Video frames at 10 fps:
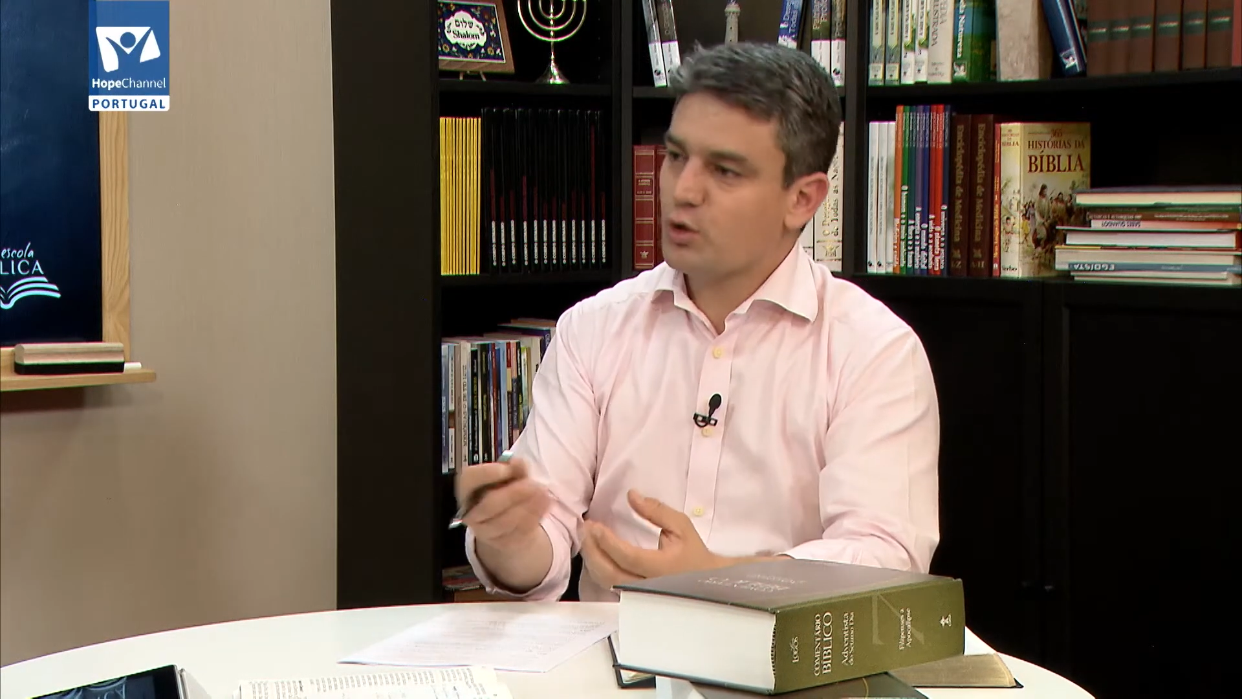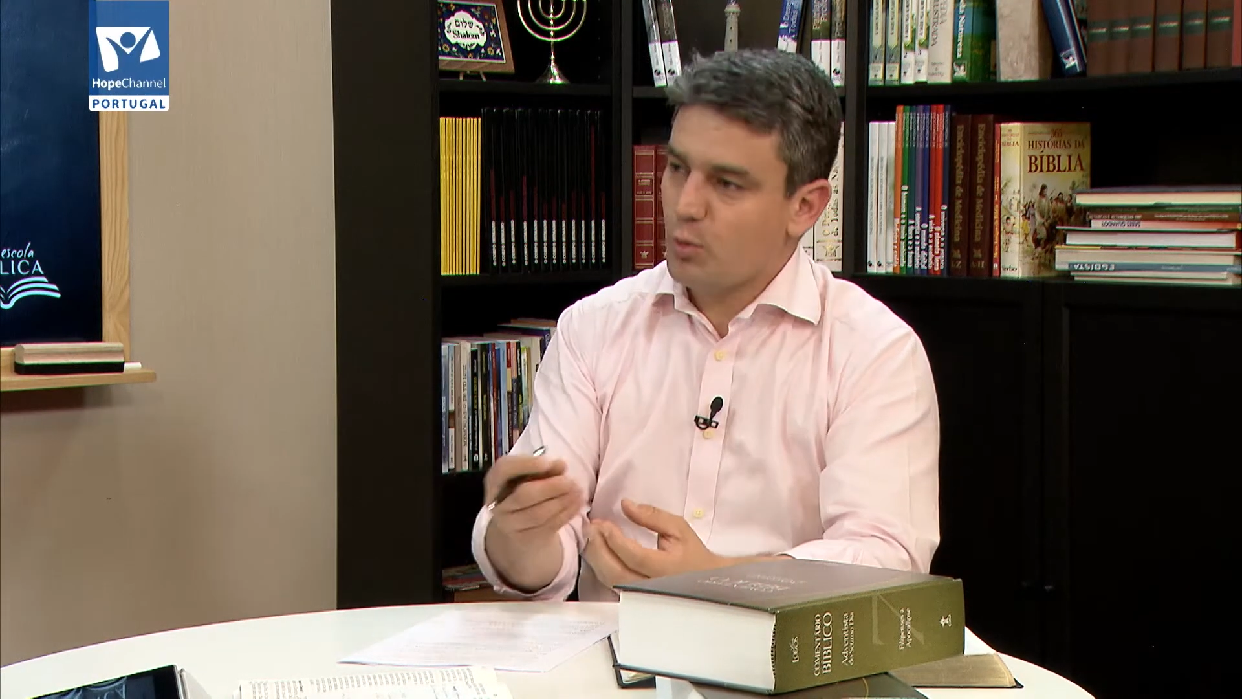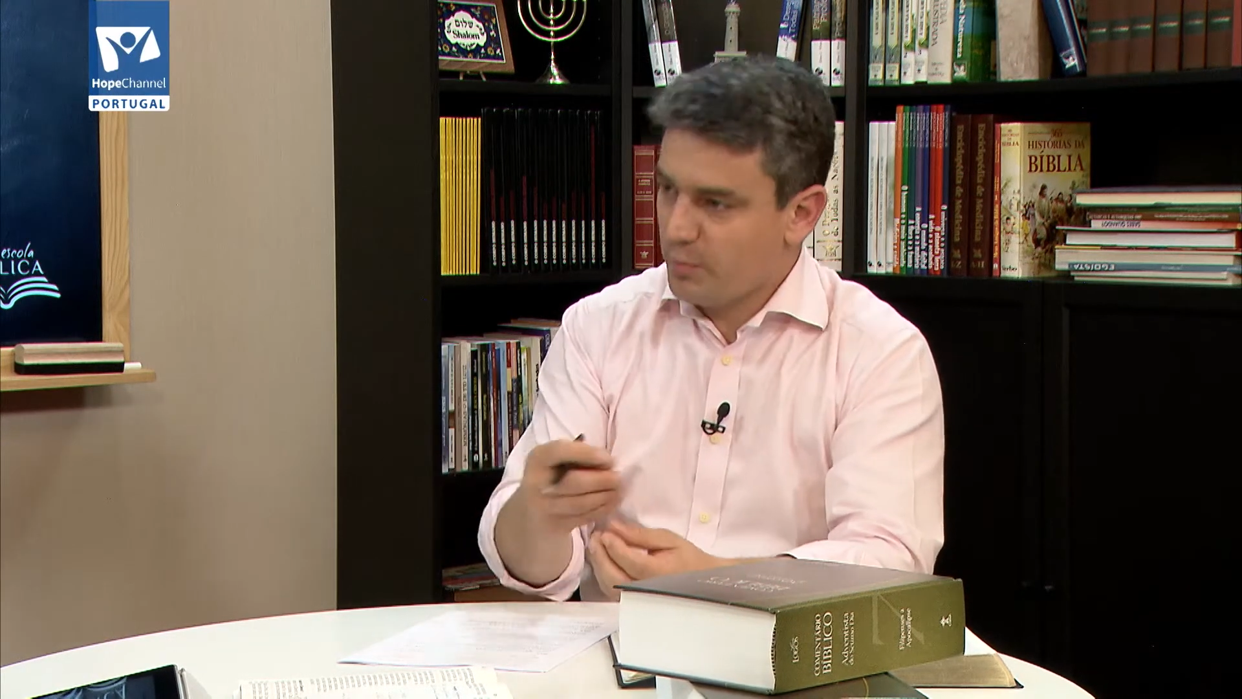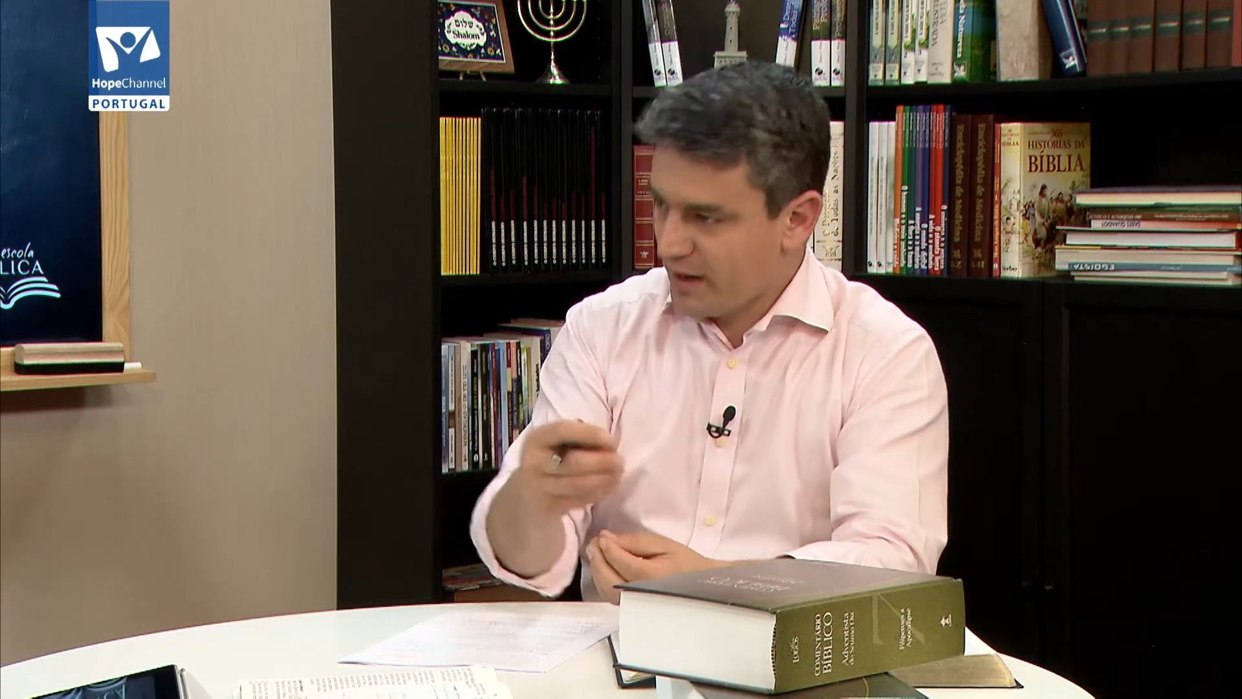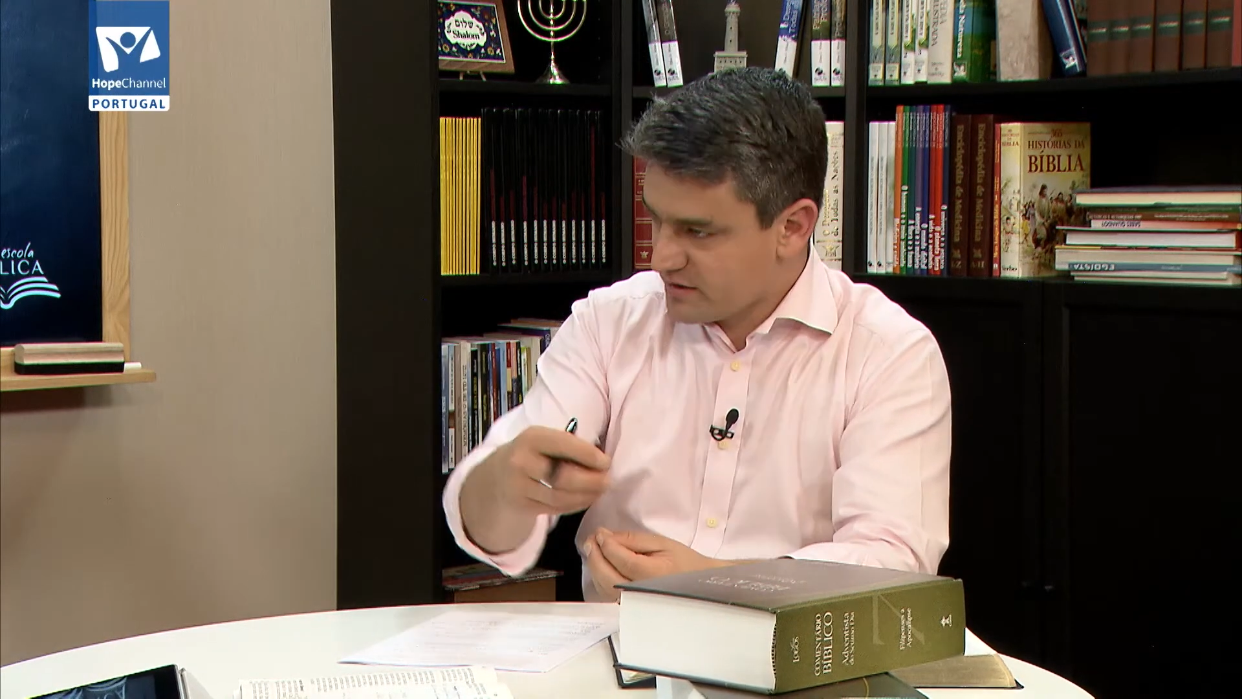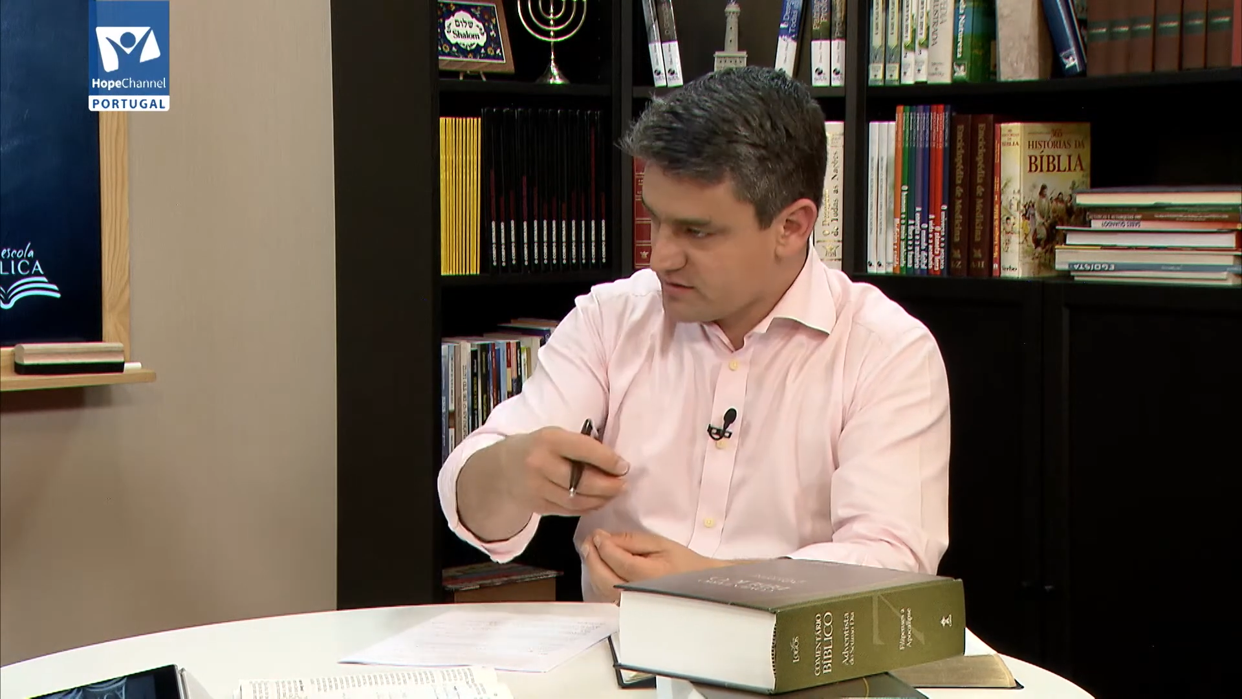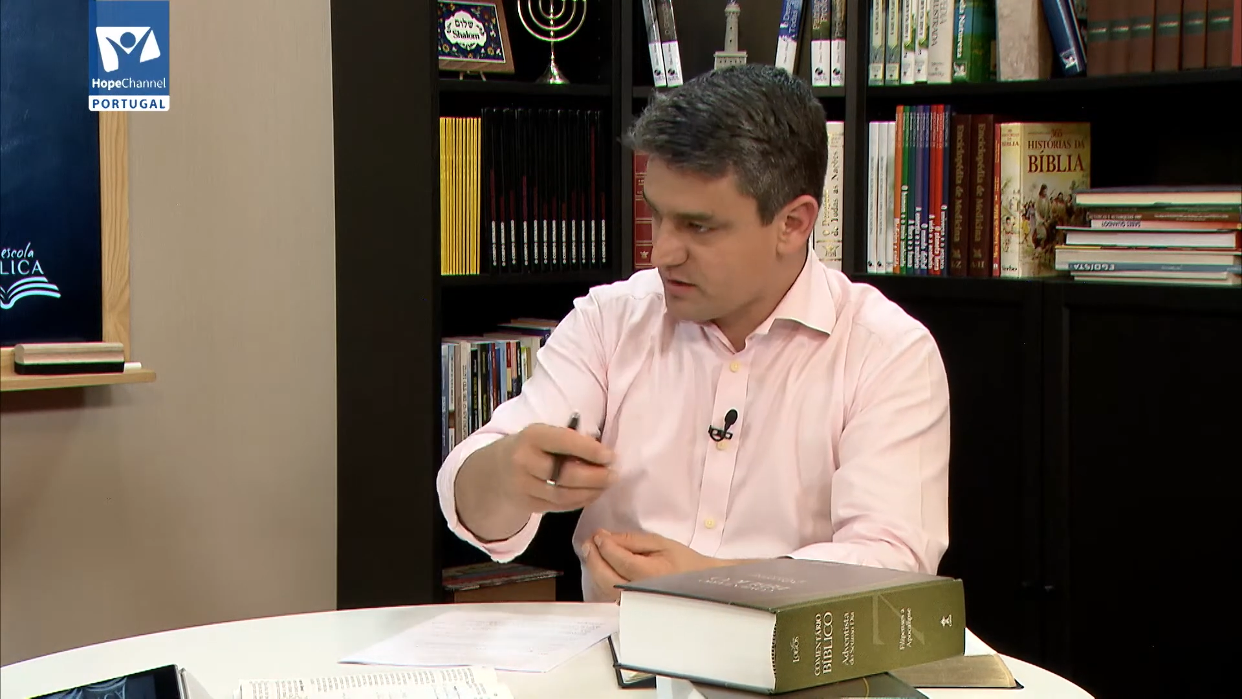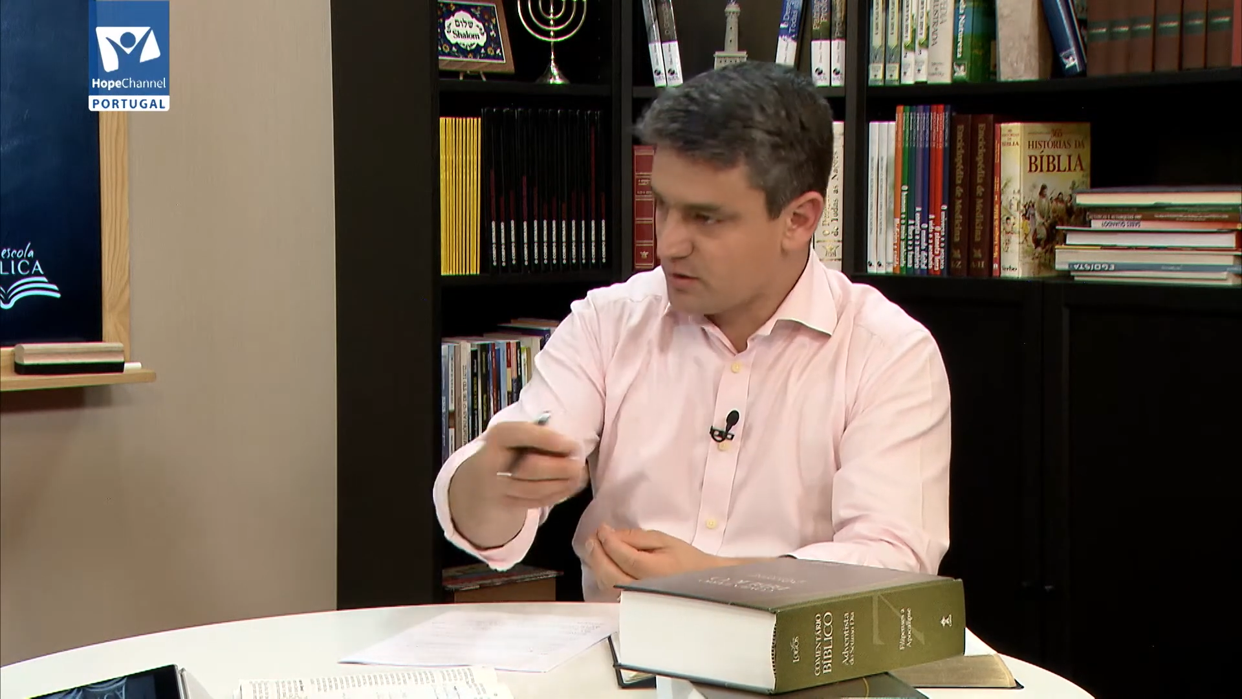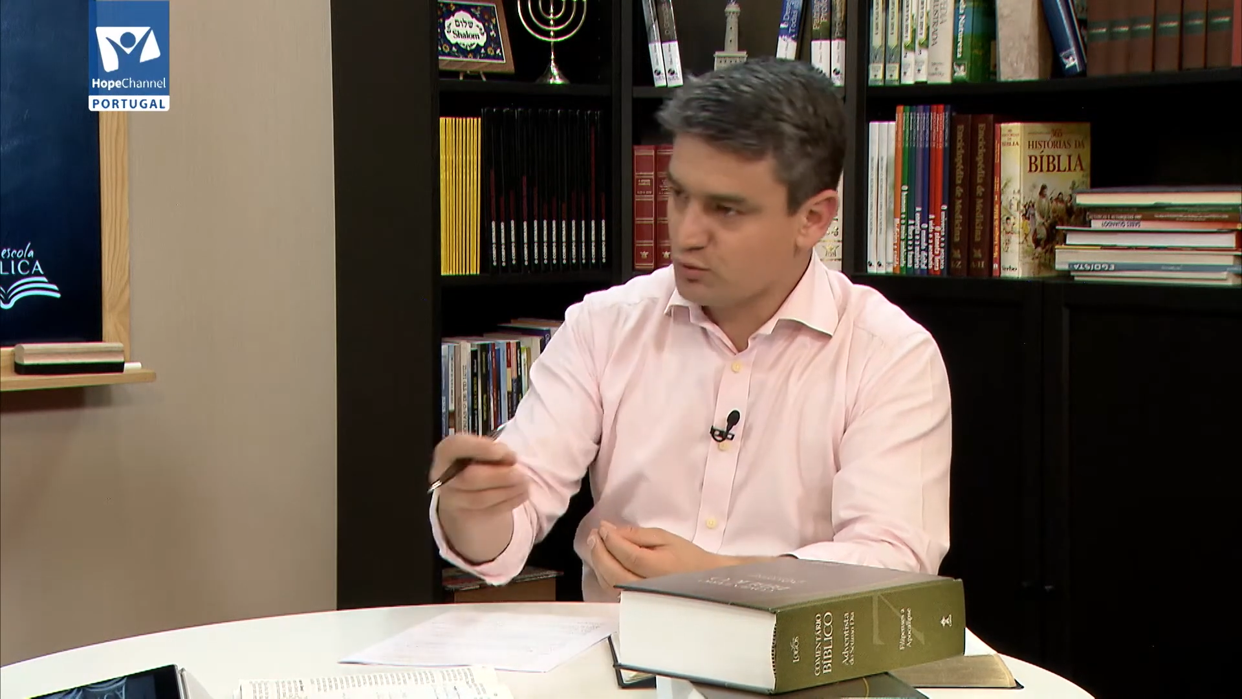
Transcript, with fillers: complexa